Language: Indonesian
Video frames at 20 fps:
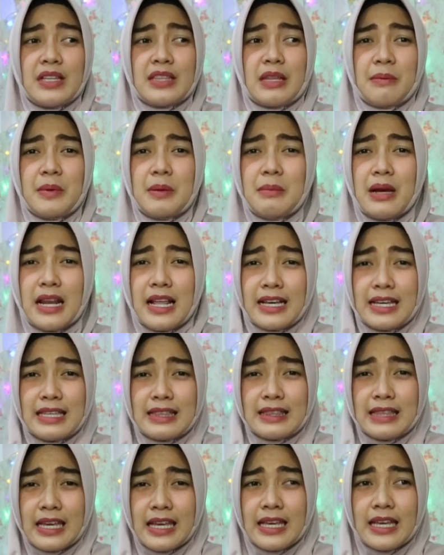tapi malah
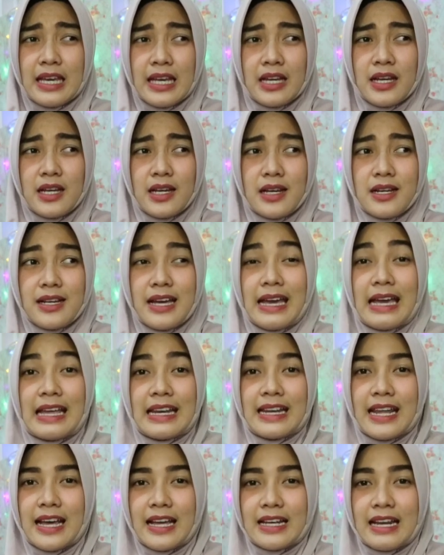kita yang nggak
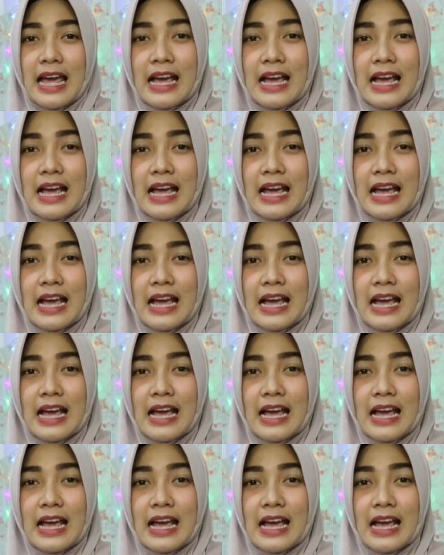enak